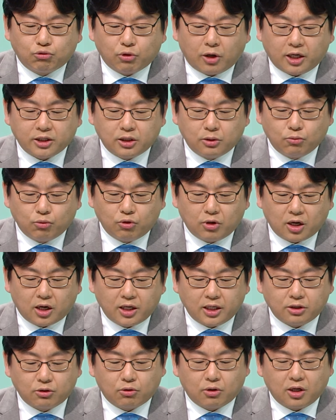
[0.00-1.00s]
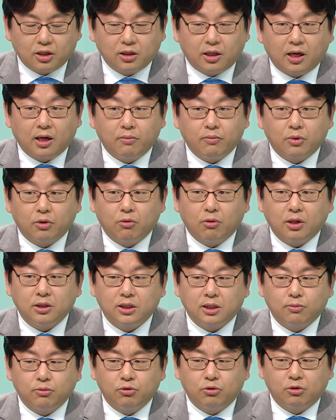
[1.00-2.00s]
좌식 문화가 익숙한 대한민국
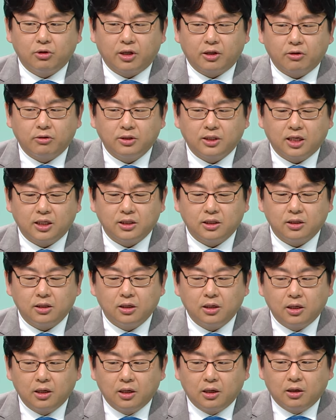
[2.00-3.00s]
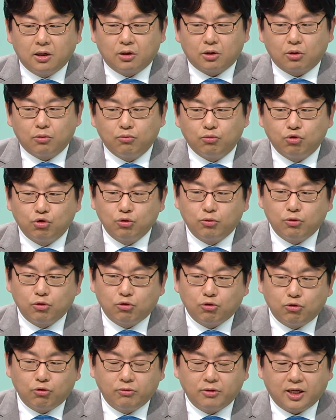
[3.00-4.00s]
환자분들에서는 사실 그런 무릎을
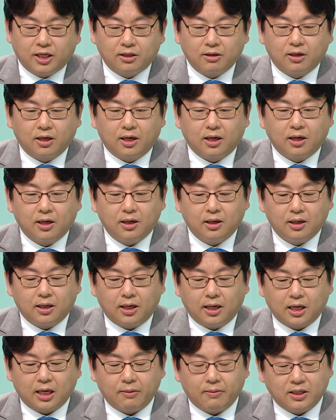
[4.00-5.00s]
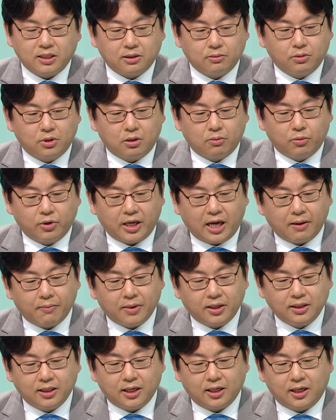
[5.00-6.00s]
꿇는다든가 아까 말씀드린 뭐
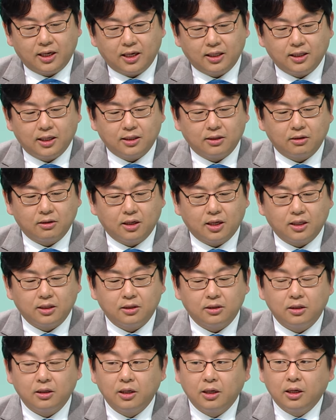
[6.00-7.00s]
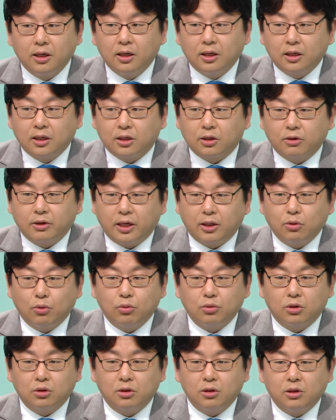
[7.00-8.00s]
양반 다리를 한다든가 하는 음. 그런
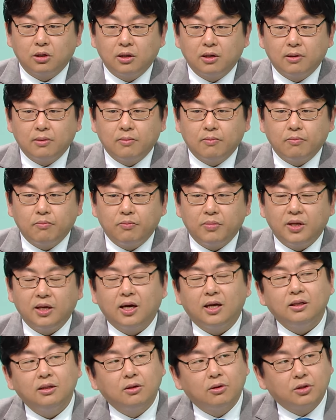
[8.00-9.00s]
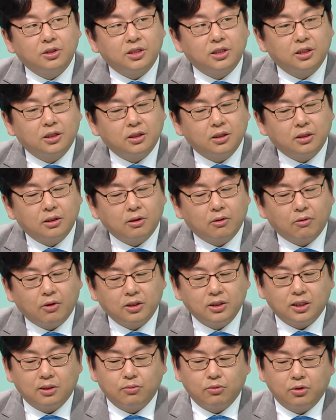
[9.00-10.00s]
행동들을 피하는 것이
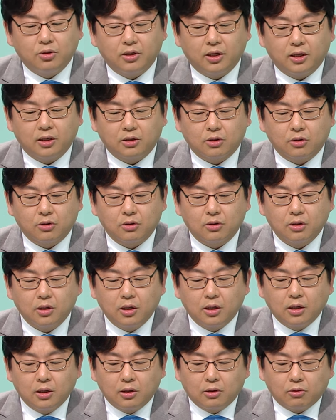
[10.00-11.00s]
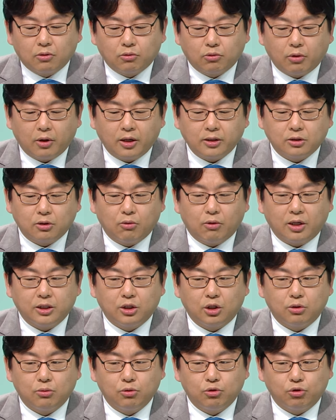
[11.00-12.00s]
환자분들의 그런 퇴행성
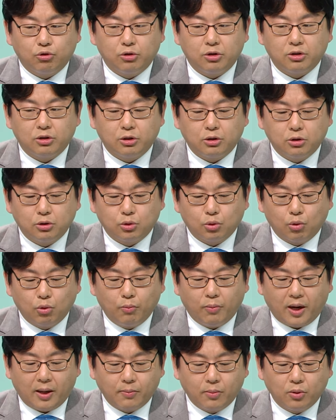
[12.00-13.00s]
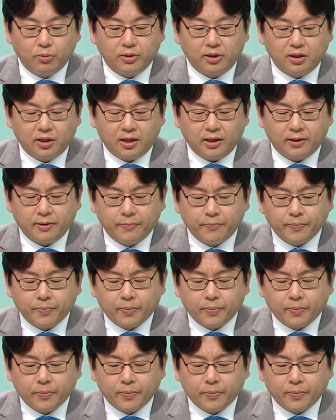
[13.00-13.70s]
관절염을 줄일 수 있는 좋은 방법인데